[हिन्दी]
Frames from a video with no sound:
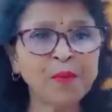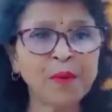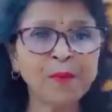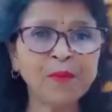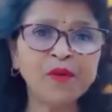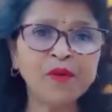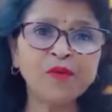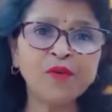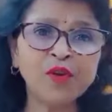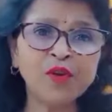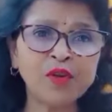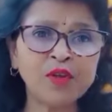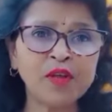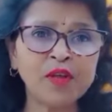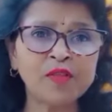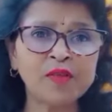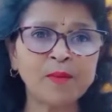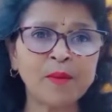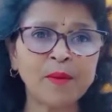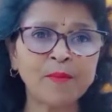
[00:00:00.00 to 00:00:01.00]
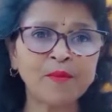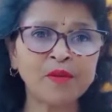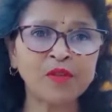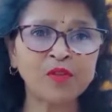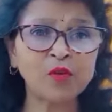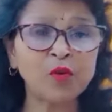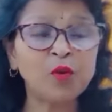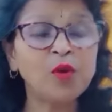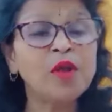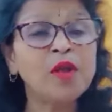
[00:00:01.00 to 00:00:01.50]
मैं अपनी वीडियो वीडियो यहीं समाप्त
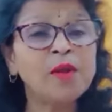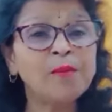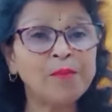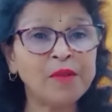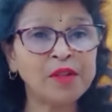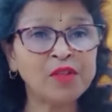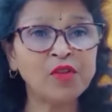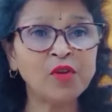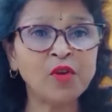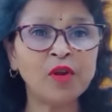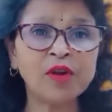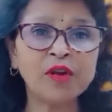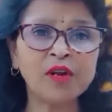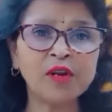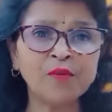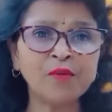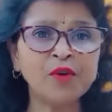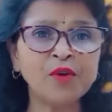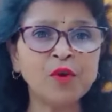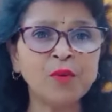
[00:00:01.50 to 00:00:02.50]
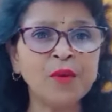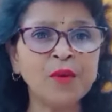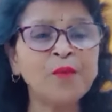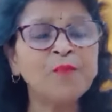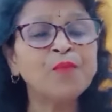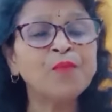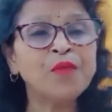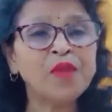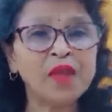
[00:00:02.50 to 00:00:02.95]
करती हूँ मिलती है अगले वीडियो में